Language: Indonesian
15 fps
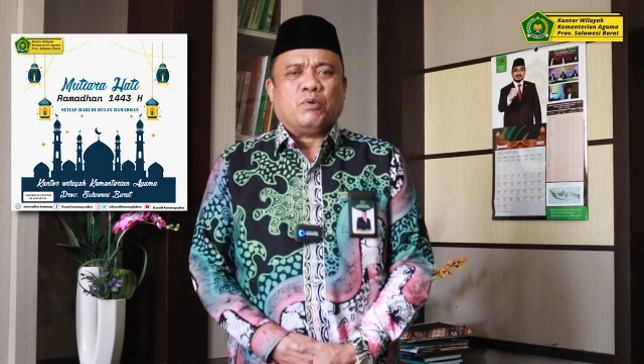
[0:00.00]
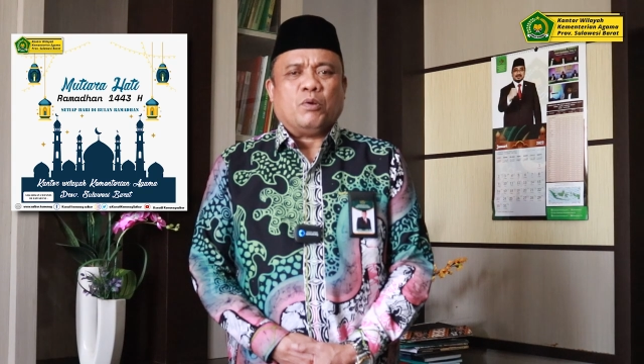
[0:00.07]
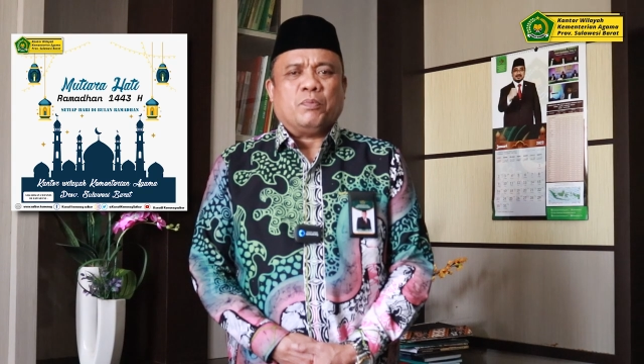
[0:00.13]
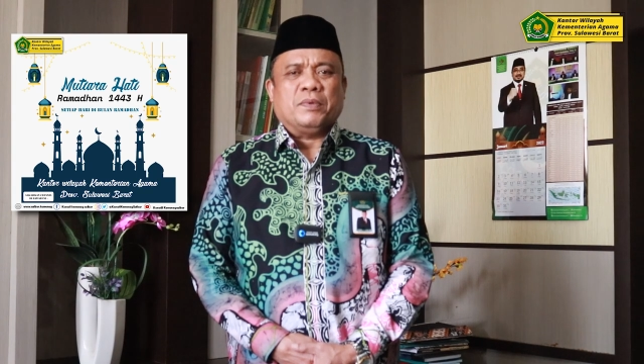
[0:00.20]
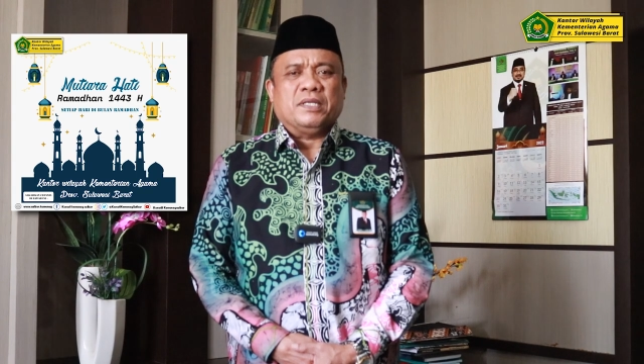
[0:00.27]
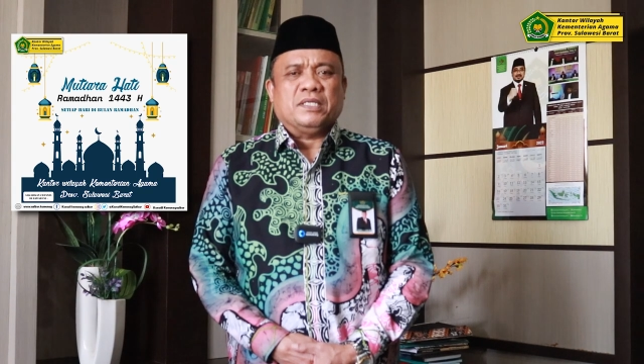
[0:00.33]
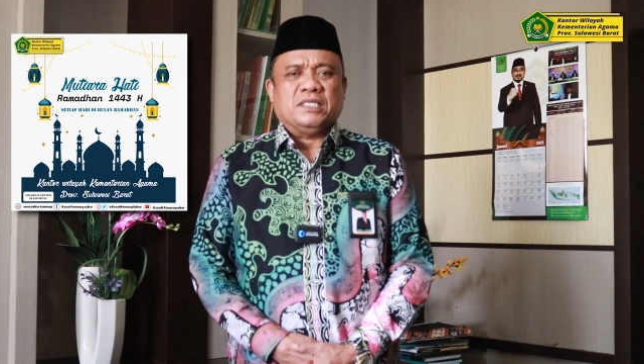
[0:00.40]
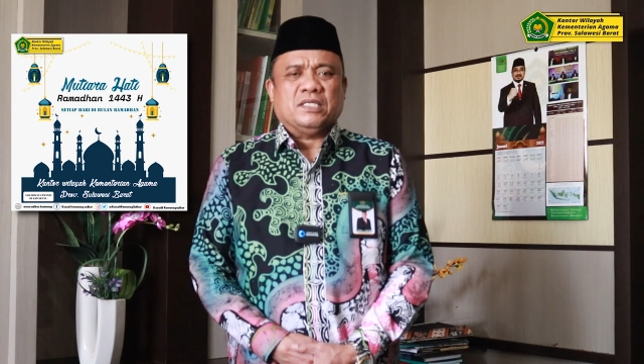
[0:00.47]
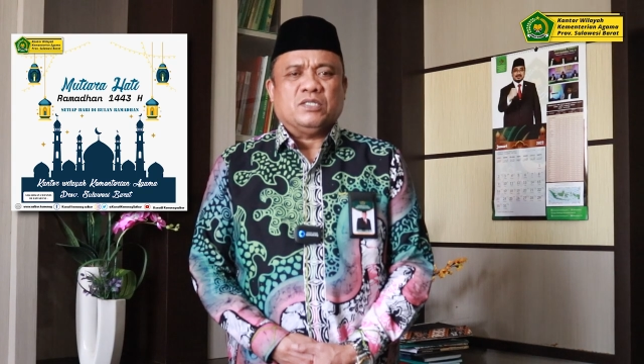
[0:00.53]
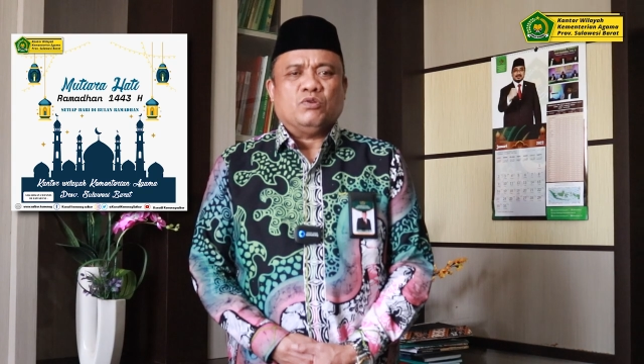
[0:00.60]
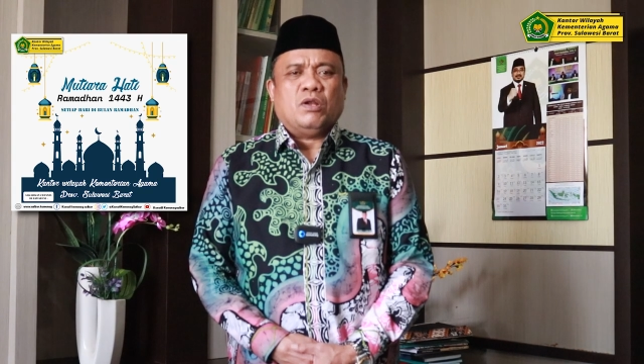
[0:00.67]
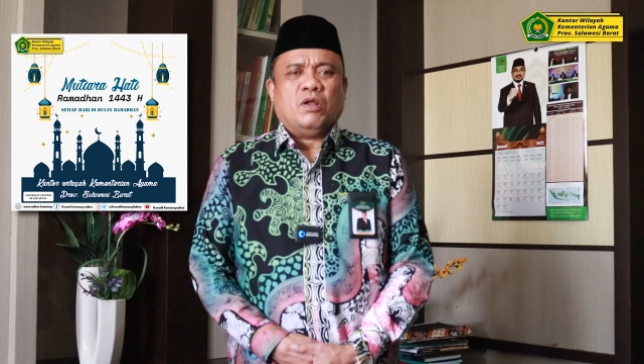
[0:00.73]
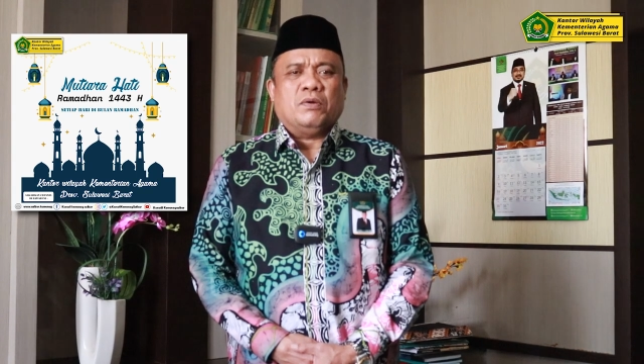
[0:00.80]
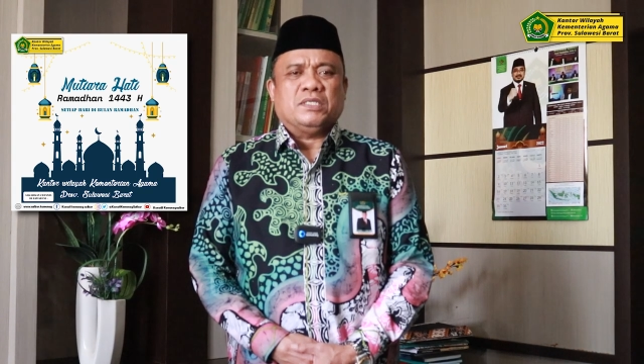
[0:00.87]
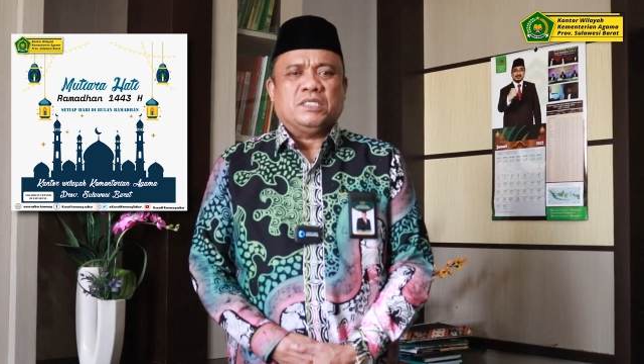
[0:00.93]
Provinsi
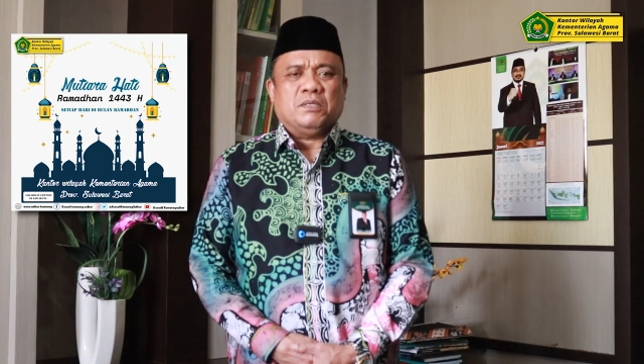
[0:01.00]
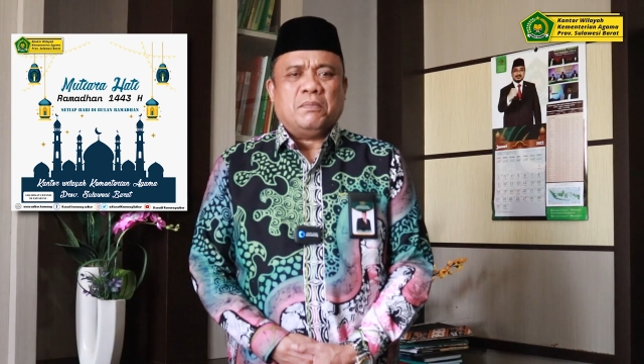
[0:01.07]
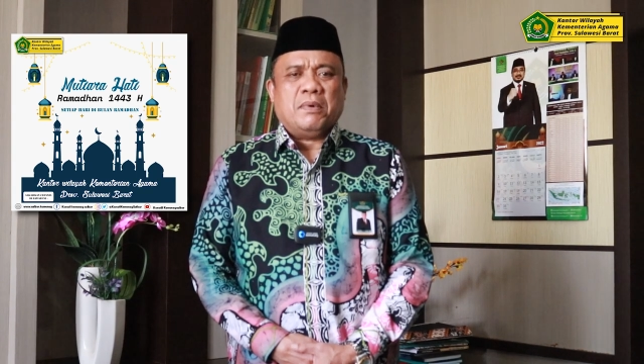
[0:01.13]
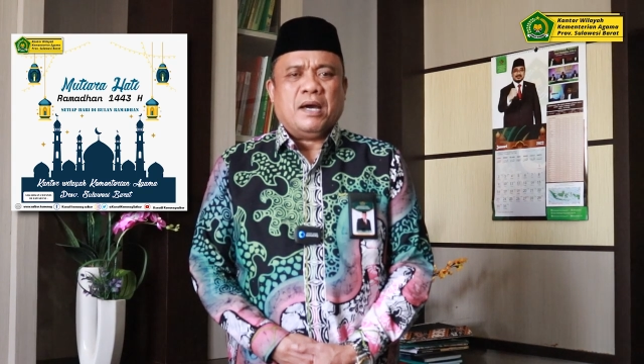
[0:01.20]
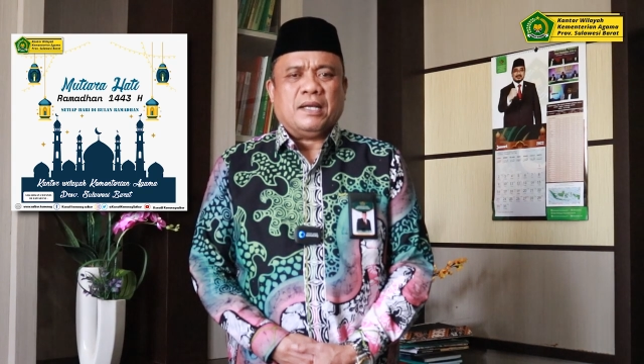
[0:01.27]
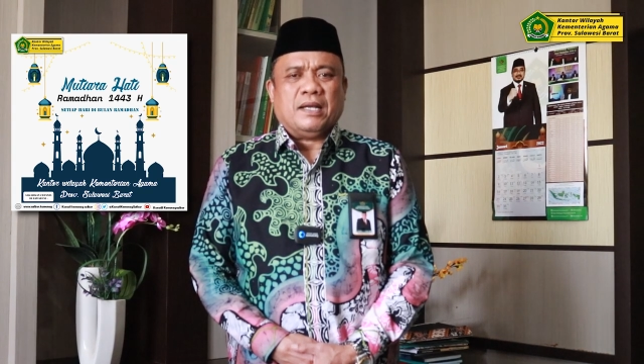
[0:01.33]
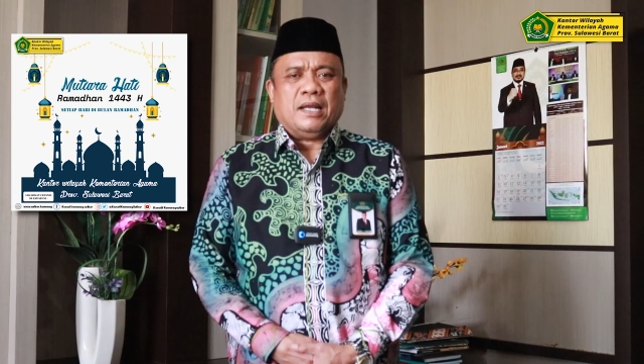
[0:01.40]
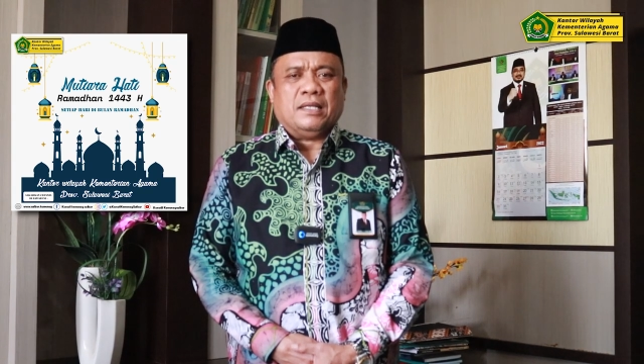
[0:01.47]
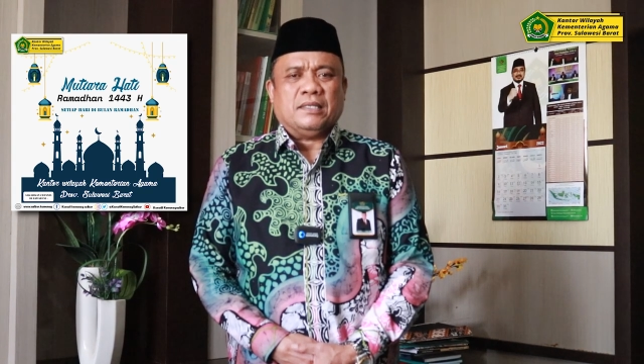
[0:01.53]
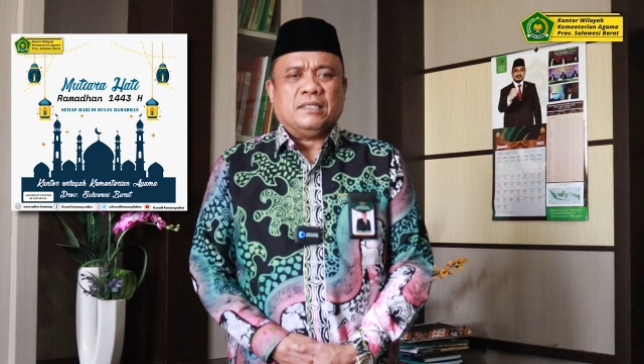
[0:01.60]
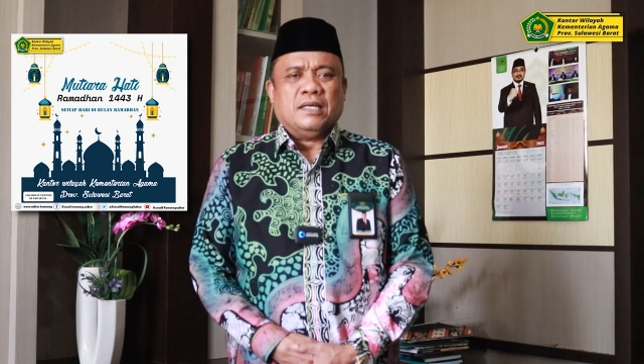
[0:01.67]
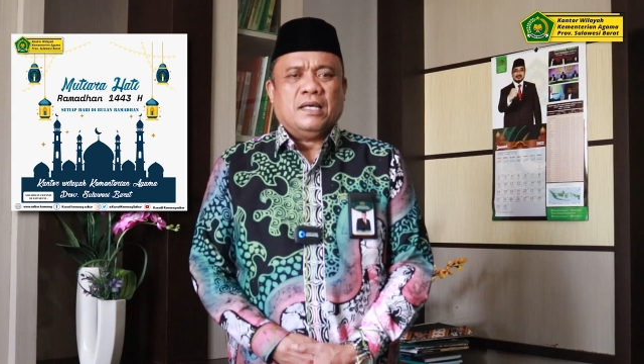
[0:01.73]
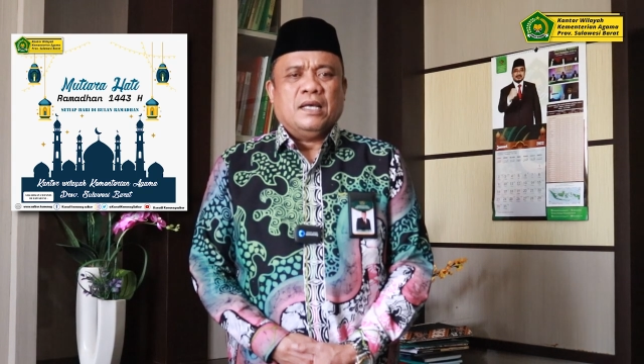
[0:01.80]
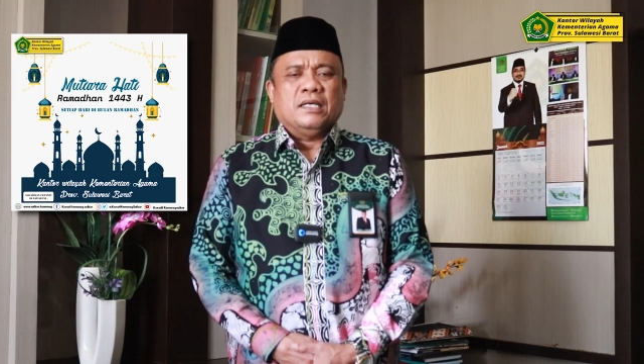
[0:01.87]
Sulawesi Barat